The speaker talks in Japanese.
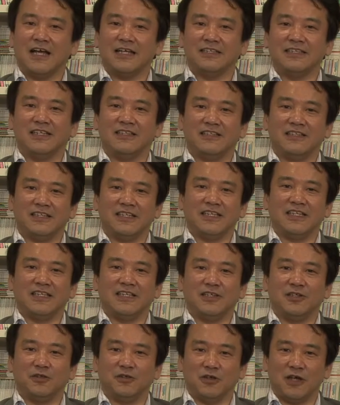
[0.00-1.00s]

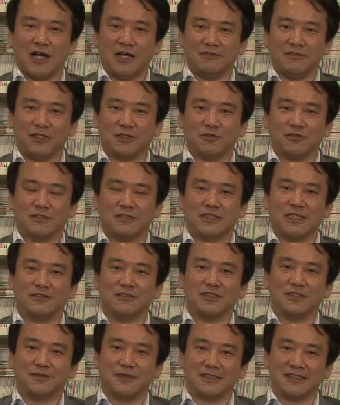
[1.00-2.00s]
アリエッティいよいよ
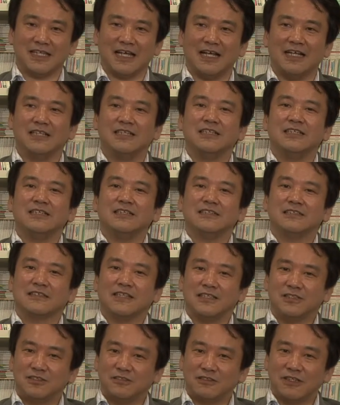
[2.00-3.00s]
アフレコスタートしました
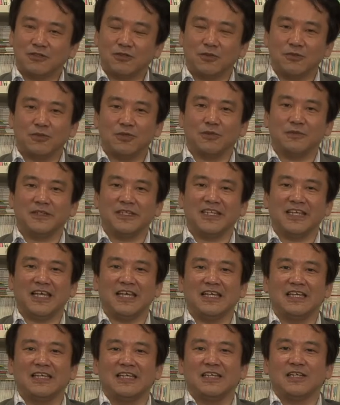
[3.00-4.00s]
スケジュールは飛び飛び
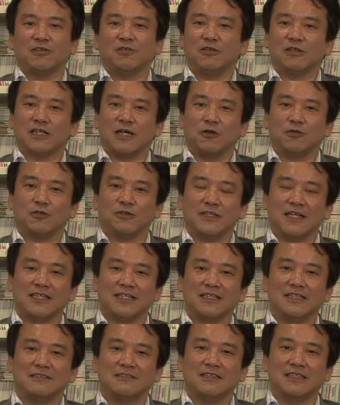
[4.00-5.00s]
でこれから行わ
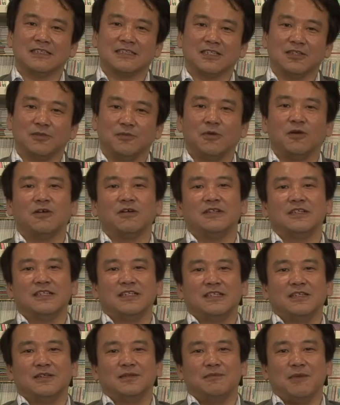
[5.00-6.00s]
れるんですけども
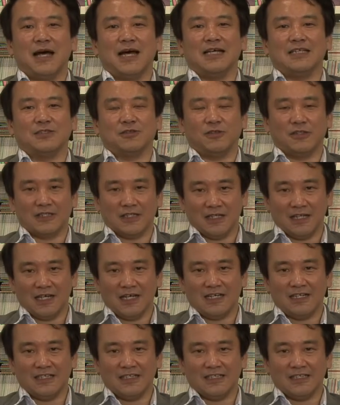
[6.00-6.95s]
まあそれから、